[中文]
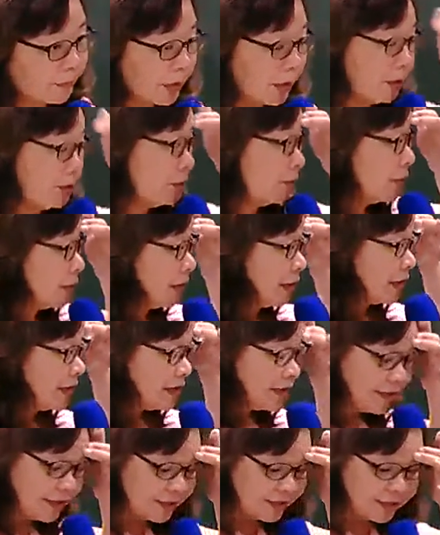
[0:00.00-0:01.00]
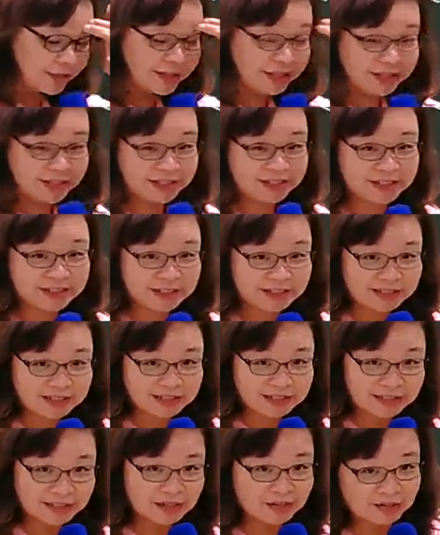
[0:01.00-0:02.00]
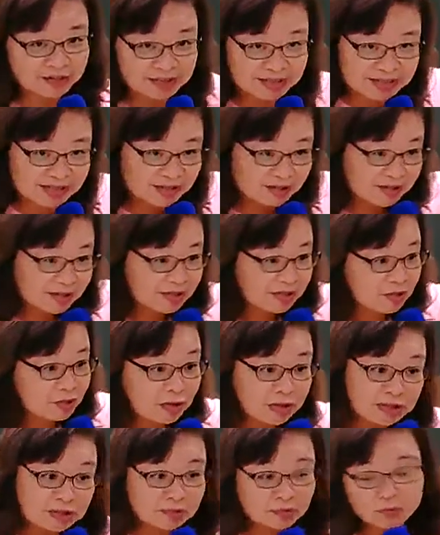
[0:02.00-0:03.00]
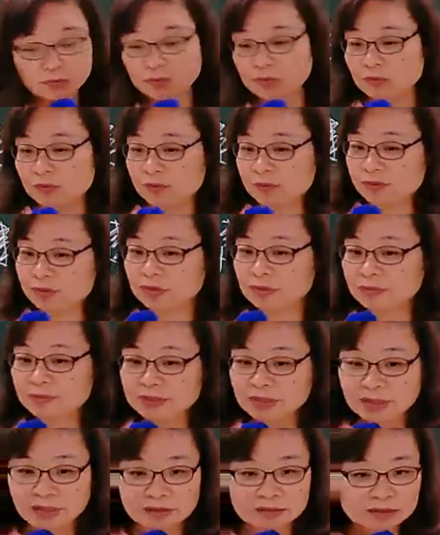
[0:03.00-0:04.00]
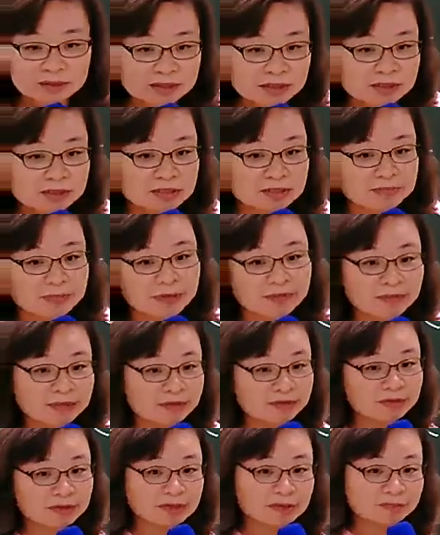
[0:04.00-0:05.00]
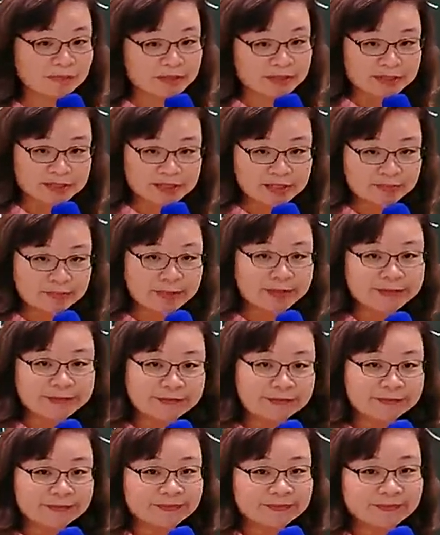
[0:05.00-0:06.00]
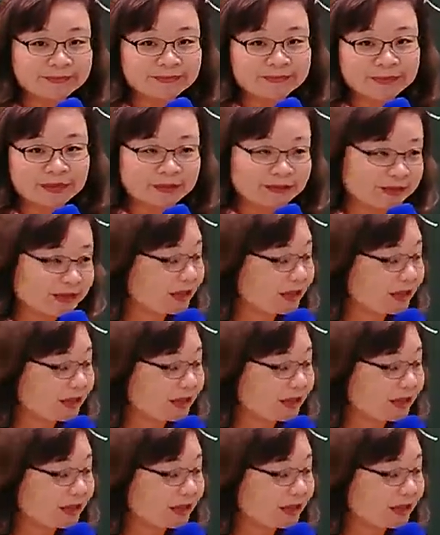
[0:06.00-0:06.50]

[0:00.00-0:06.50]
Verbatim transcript: 好，我让你整理，好，你想要整。所以我觉得比较好的是你旁边有一个笔记本，好，